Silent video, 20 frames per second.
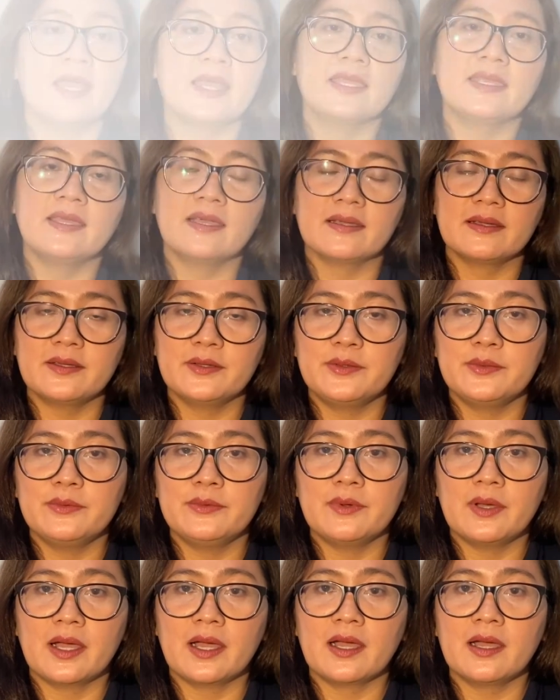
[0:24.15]
Yang
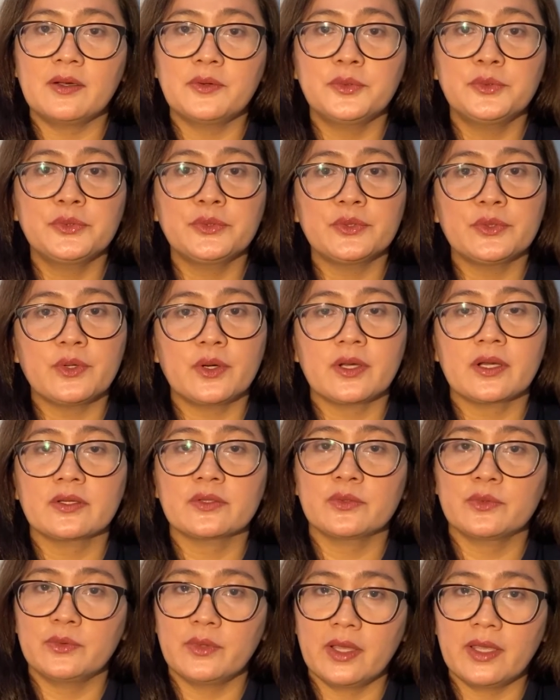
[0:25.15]
kedua, untuk
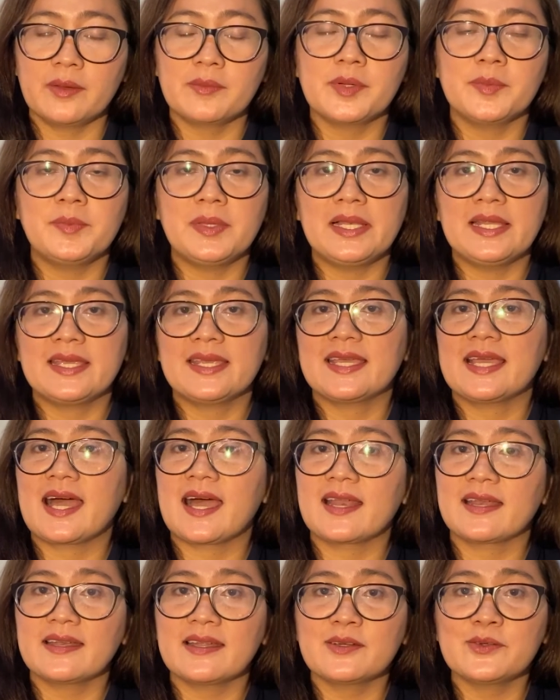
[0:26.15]
orang tua yang memiliki
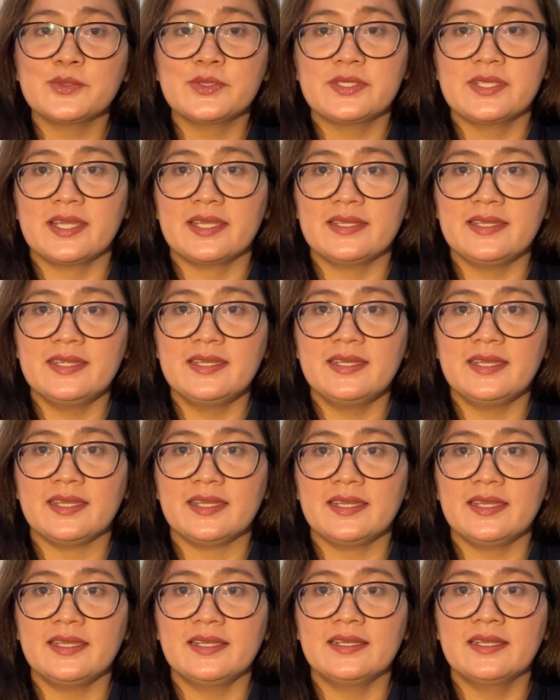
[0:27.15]
anak usia
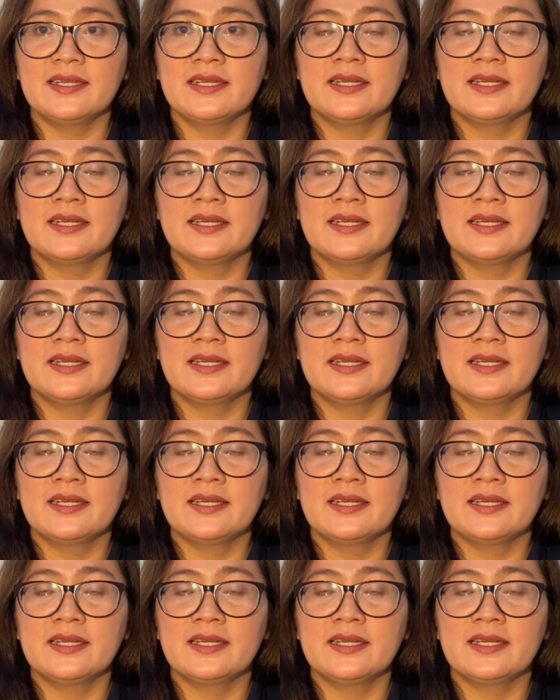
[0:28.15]
dini,